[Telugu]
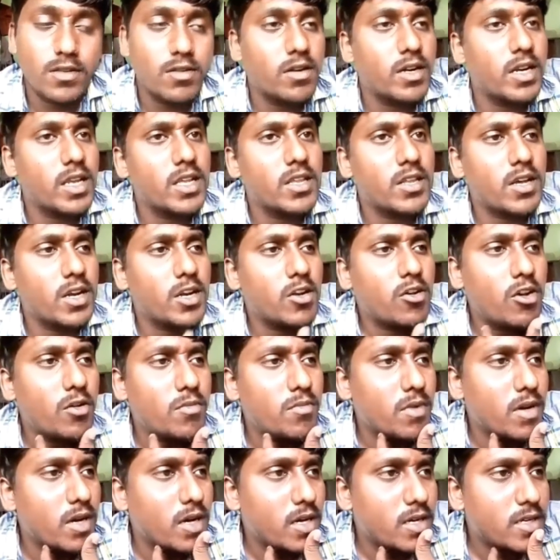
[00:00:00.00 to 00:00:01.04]
ఇంకోటి ఏదో అన్నావు
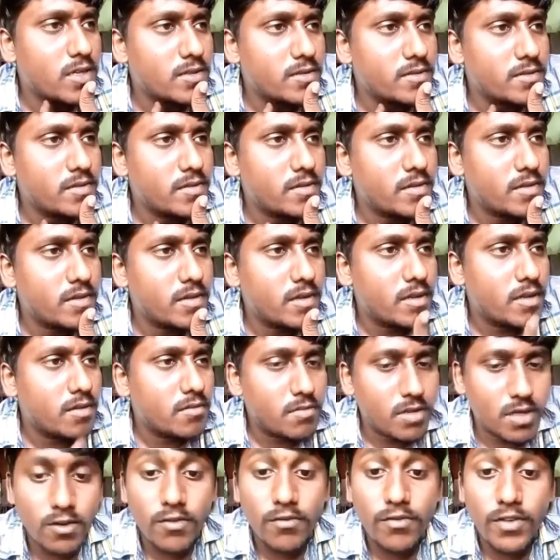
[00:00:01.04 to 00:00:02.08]
అబ్బా
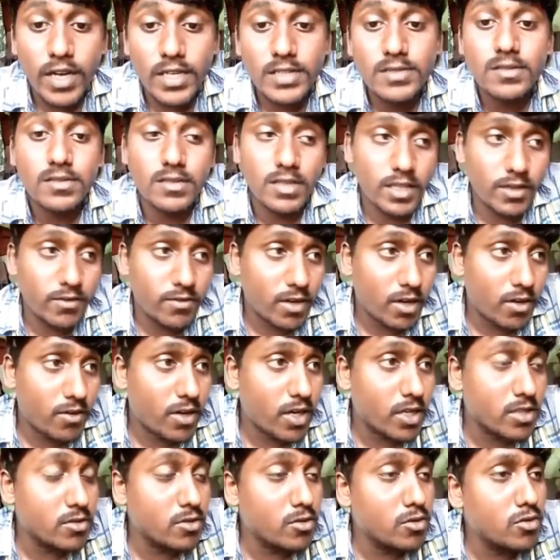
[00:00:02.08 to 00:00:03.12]
పవన్ ఫ్యాన్స్
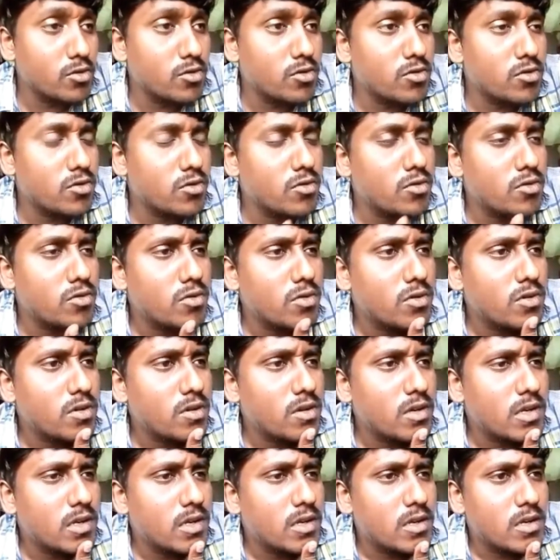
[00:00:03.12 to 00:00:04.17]
తీవ్రవాదులు
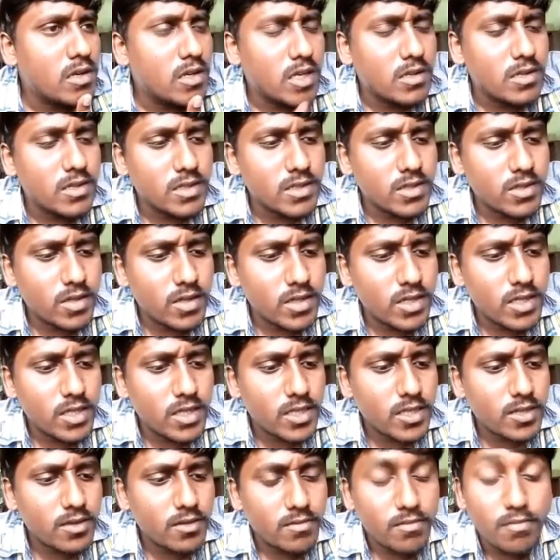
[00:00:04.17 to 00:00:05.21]

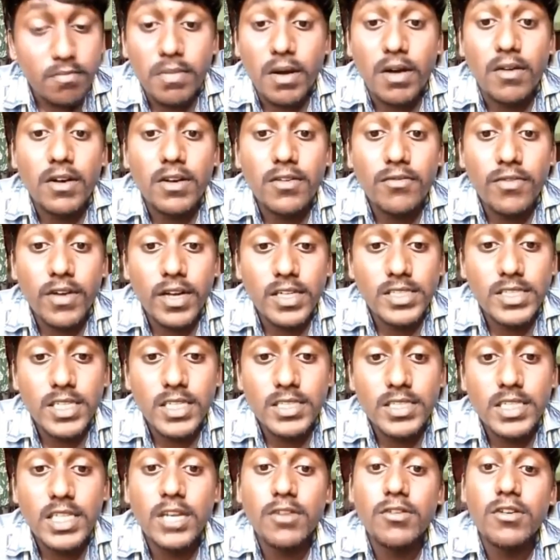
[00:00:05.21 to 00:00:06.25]
ఇంకోటి పవన్
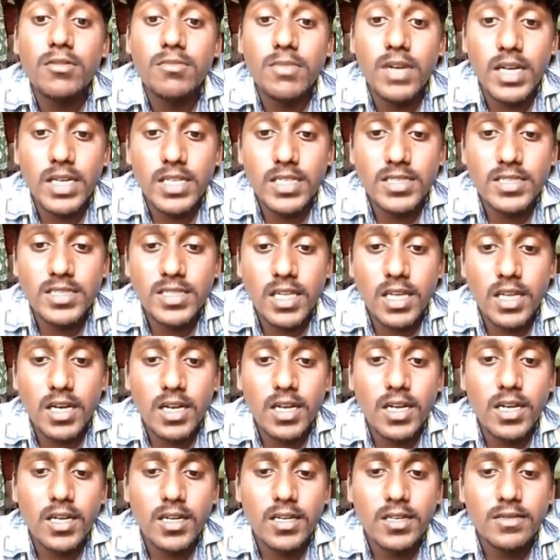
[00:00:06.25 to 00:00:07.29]
ఫంక్షన్స్కి ఎవరు మనీ
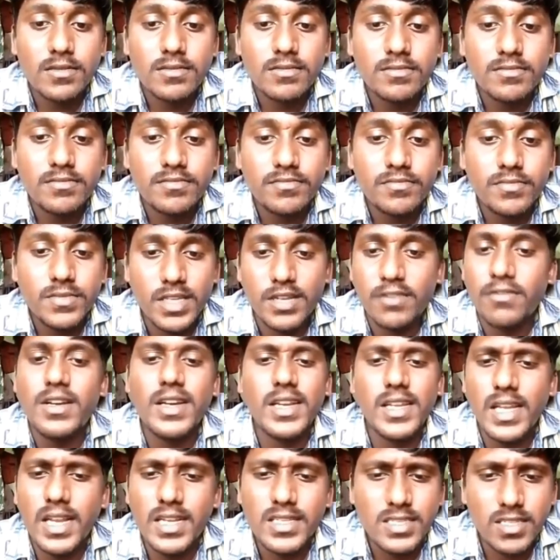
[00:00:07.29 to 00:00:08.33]
ఇస్తారా
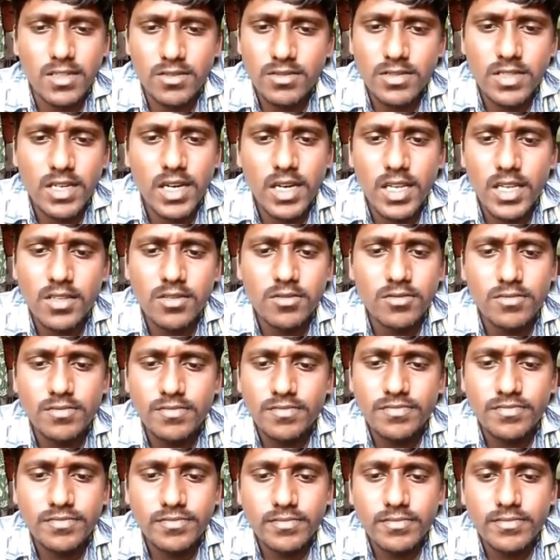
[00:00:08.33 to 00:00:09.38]
ఎవరు ఇవ్వాల్సిన అవసరం లేదు
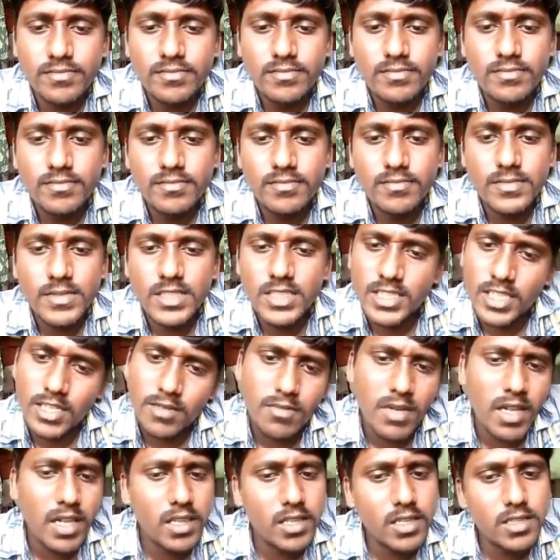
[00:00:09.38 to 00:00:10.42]

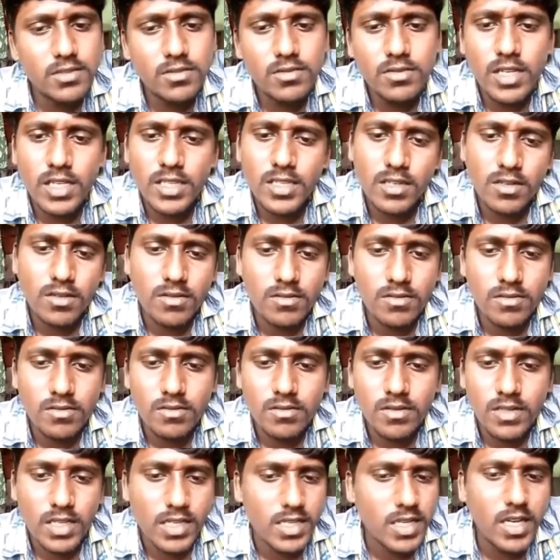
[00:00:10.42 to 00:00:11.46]
సినిమాలు తీస్తుండే అతను
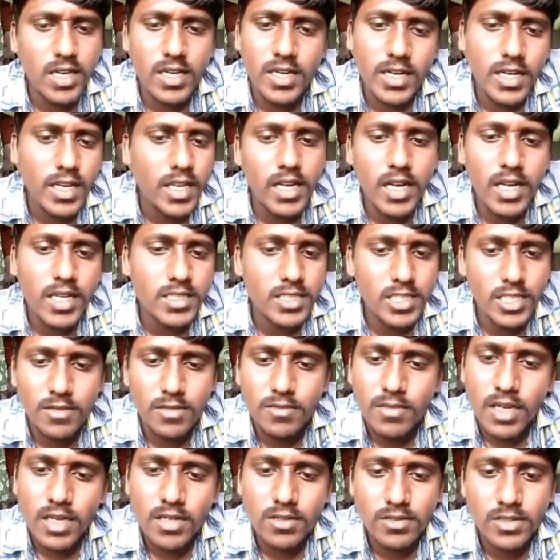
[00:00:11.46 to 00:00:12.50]
ఇంకా రిటైర్ కాలేదు
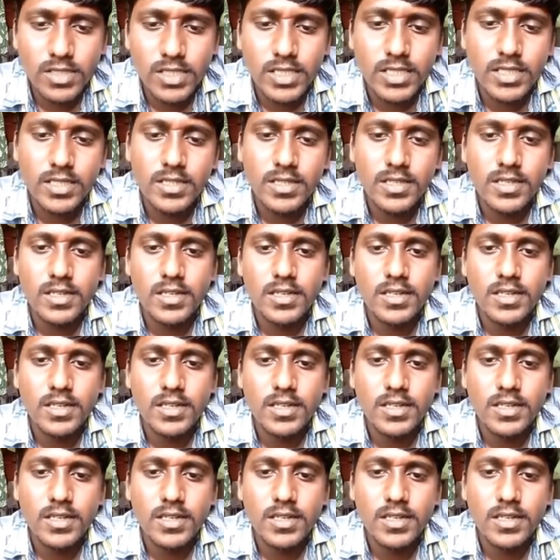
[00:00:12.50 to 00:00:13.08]
సినిమాల నుంచి